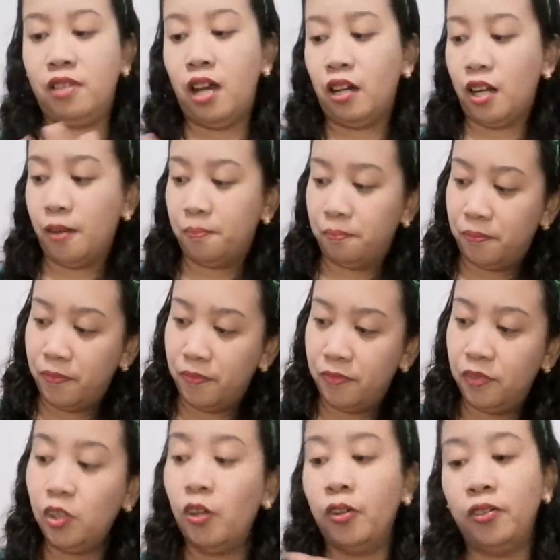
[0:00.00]
harap.
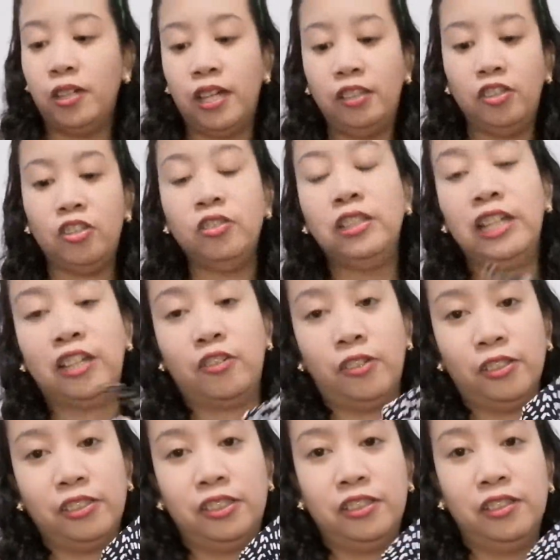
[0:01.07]
No, ito yung
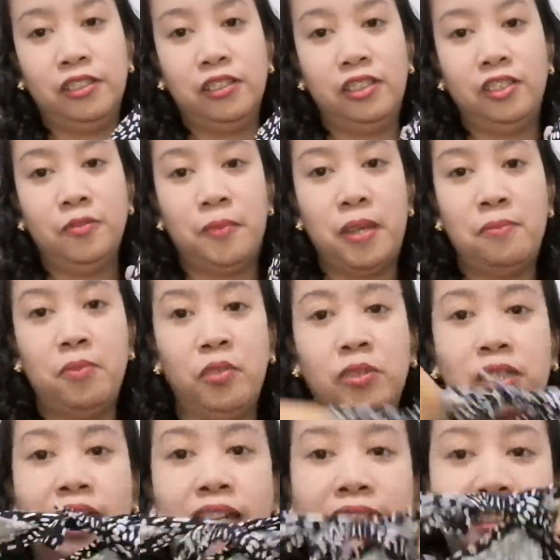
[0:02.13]
likod. Yung may
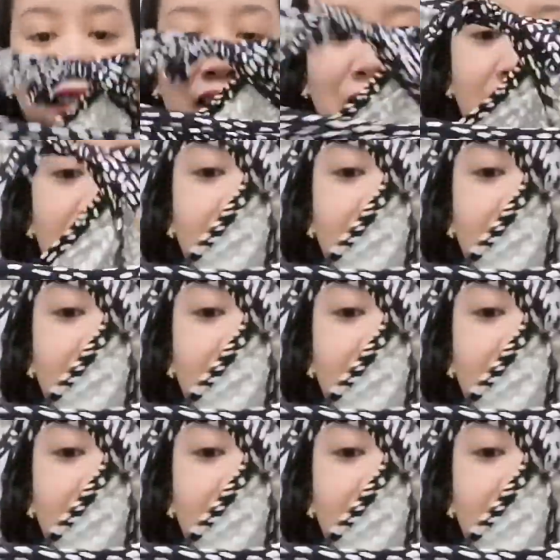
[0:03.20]
butas.